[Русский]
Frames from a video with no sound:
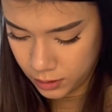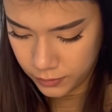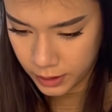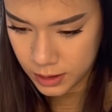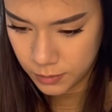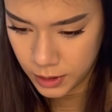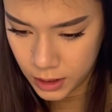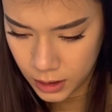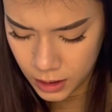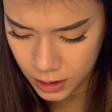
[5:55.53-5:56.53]
в
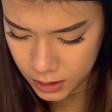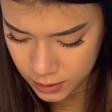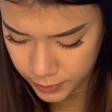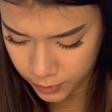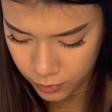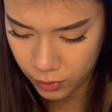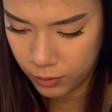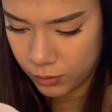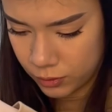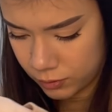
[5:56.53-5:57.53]
размере S,
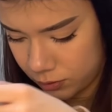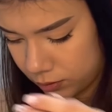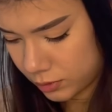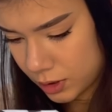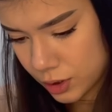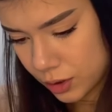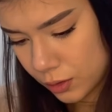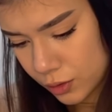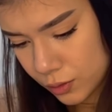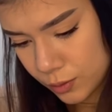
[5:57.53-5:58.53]
Здесь же
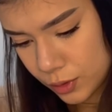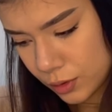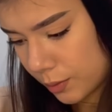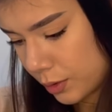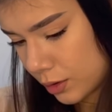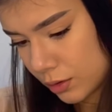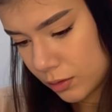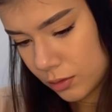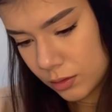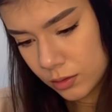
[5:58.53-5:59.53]
должен быть
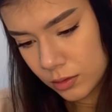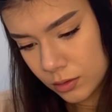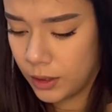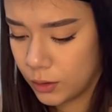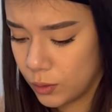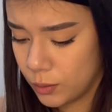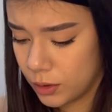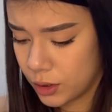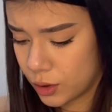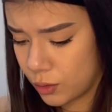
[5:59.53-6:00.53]
написан. Я
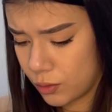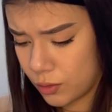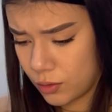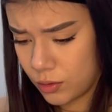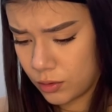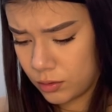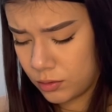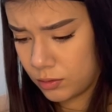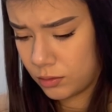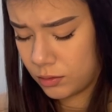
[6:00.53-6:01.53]
думала, что
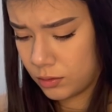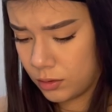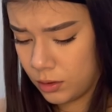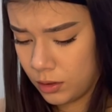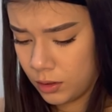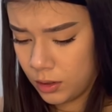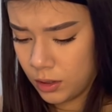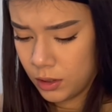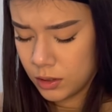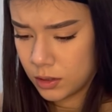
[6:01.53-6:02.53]

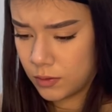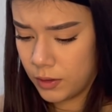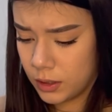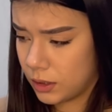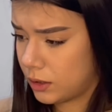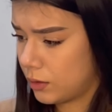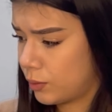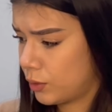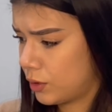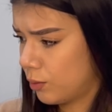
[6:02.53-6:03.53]
цвет этот
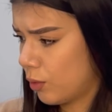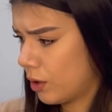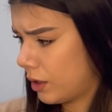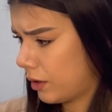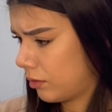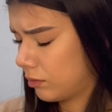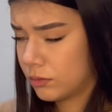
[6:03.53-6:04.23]
будет более